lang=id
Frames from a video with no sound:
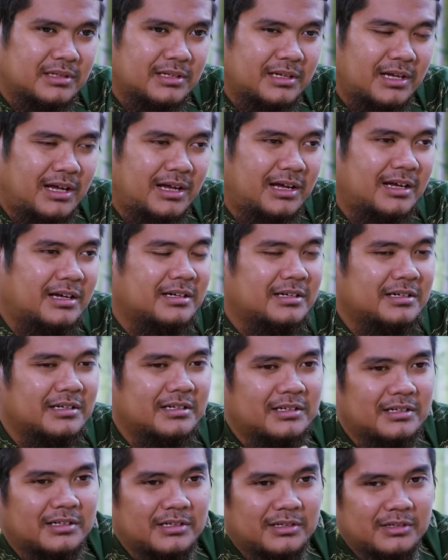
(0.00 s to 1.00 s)
ah,
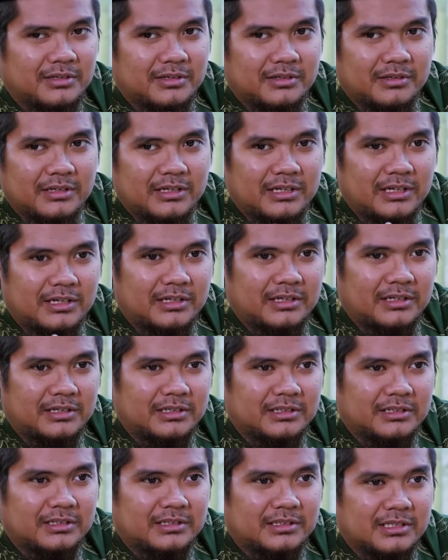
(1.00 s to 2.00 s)
ah
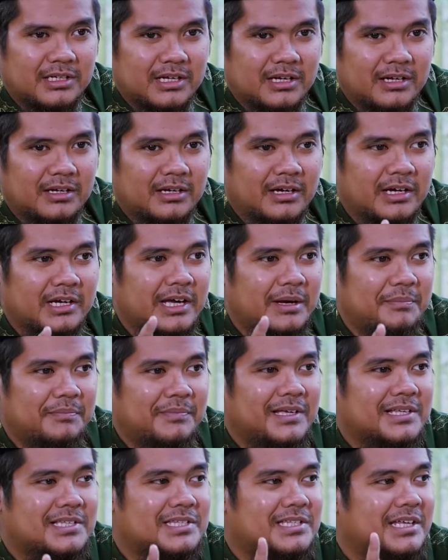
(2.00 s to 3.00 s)
ngegap
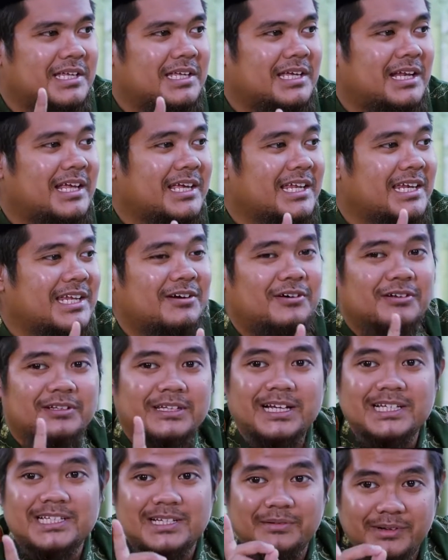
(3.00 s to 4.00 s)
istrinya lagi di
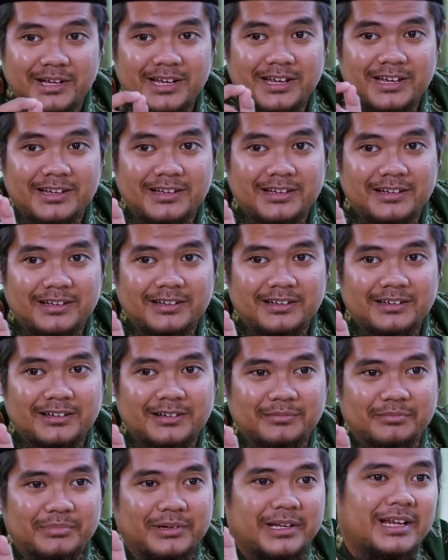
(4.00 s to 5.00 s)
hotel sama
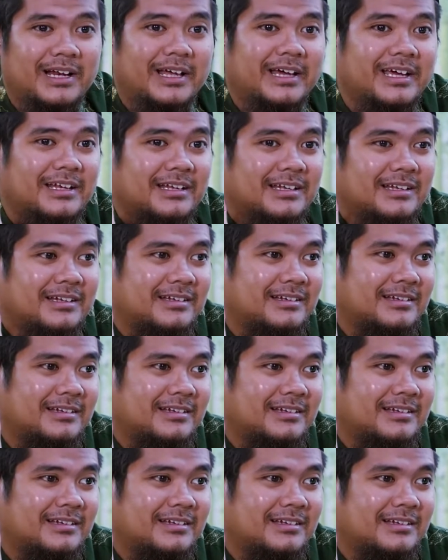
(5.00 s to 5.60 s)
pria lain.